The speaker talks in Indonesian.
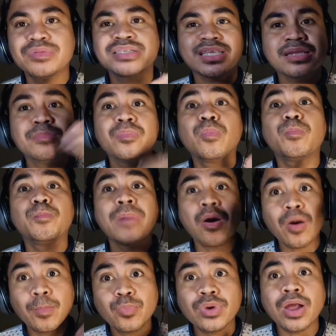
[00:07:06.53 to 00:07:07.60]
bisa
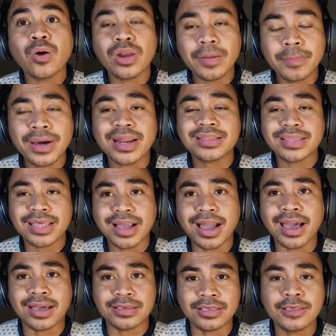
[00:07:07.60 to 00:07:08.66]
dibawa pulang oleh para
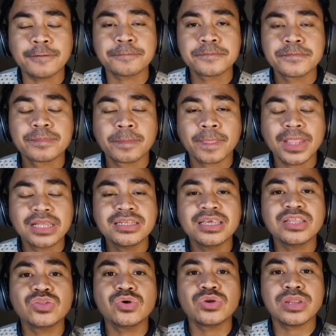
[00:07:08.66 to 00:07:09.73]
TKI di
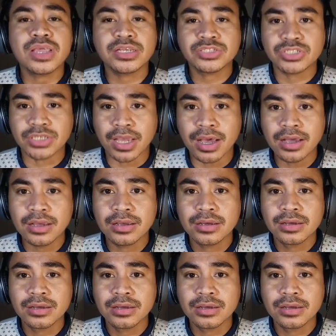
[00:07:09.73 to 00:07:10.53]
Indonesia